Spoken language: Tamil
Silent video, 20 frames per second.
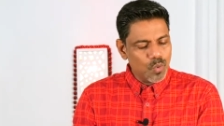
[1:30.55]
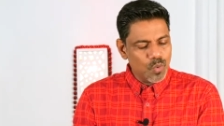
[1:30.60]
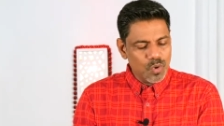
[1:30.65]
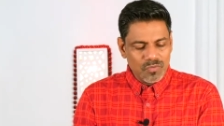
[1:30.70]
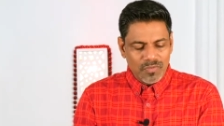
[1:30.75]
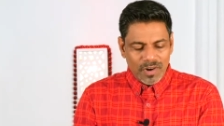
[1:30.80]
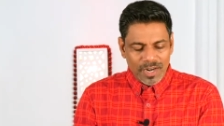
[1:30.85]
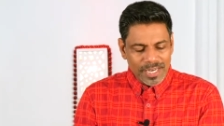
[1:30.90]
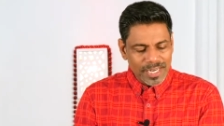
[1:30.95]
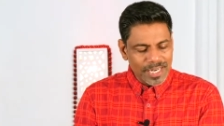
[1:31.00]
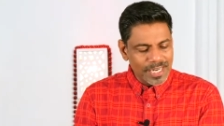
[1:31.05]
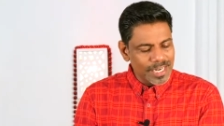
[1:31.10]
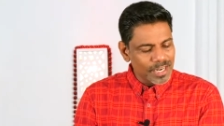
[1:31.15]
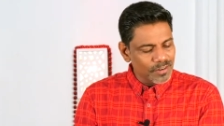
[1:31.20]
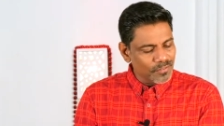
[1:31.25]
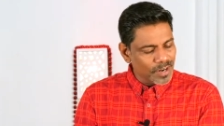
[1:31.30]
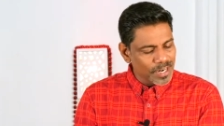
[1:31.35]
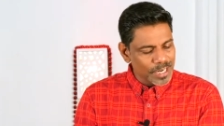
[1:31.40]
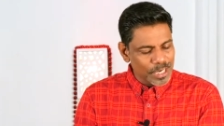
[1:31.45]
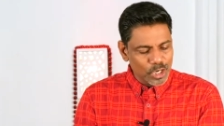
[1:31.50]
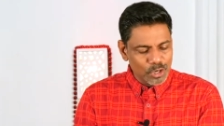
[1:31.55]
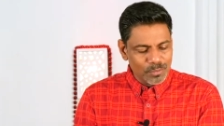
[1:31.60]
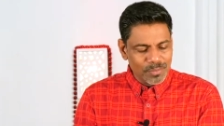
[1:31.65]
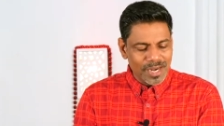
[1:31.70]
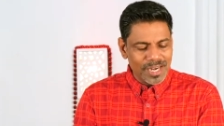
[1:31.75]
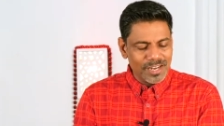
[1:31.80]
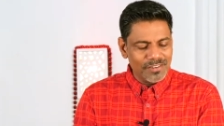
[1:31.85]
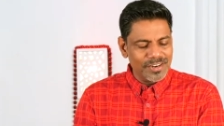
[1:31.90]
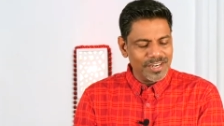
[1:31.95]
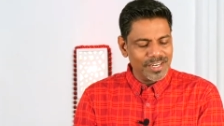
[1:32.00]
உன் வழிகள் என்
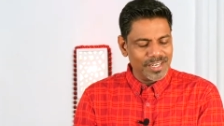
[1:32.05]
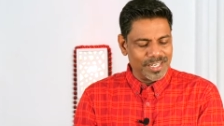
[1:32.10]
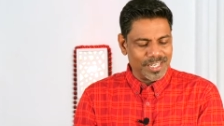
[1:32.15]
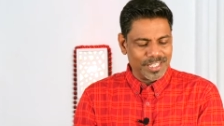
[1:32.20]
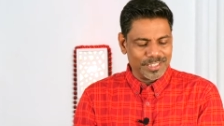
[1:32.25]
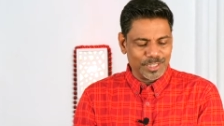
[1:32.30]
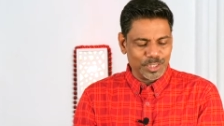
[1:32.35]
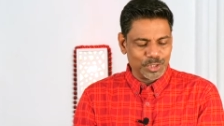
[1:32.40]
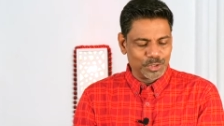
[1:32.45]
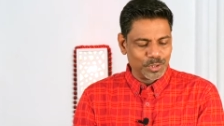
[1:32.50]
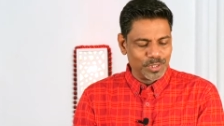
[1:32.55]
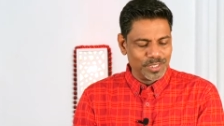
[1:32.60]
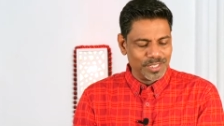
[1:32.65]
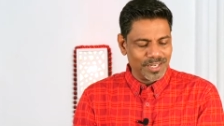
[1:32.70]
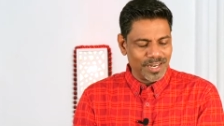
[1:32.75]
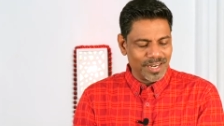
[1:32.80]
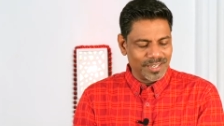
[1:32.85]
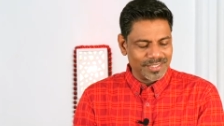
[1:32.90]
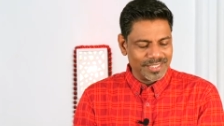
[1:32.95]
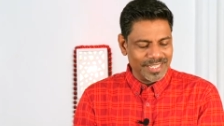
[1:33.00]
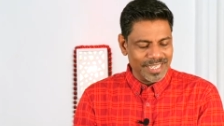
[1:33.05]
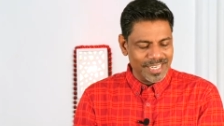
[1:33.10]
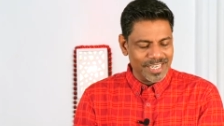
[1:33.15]
வழிகளும் அல்லவென்று கத்தர் சொல்கிறார்